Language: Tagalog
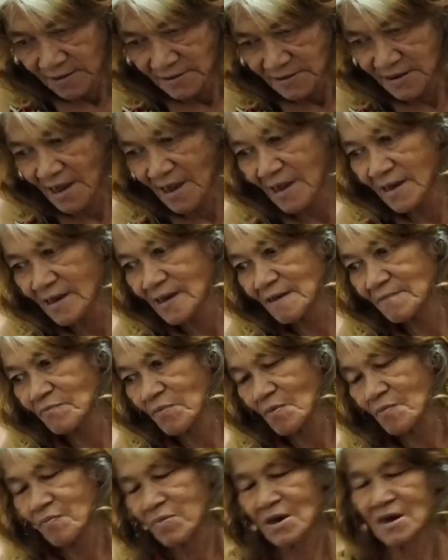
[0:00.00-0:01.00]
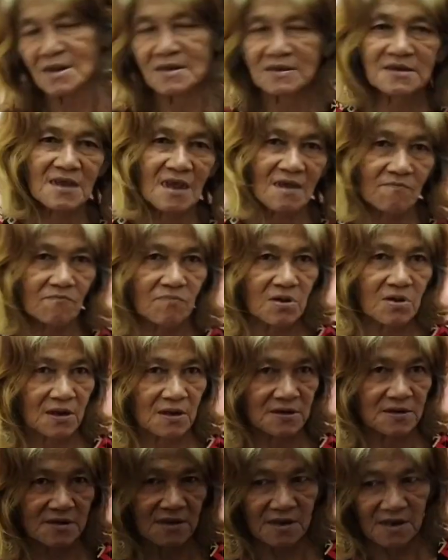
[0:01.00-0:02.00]
siya ang
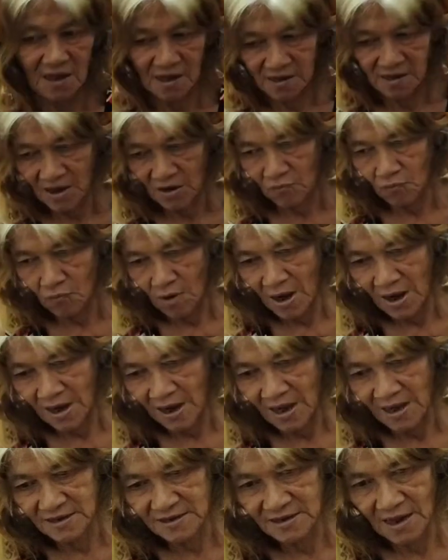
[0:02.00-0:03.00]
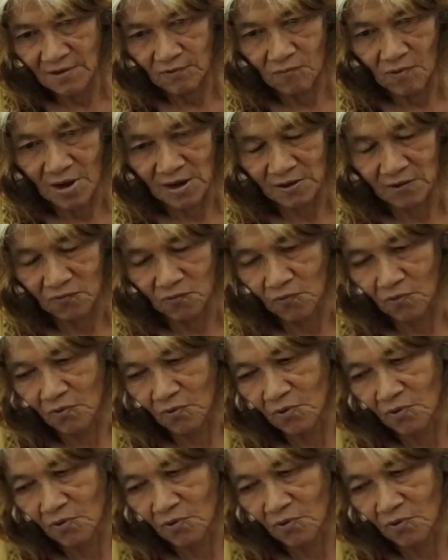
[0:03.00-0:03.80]
nagpaparasabing siya daw ang asawa ko,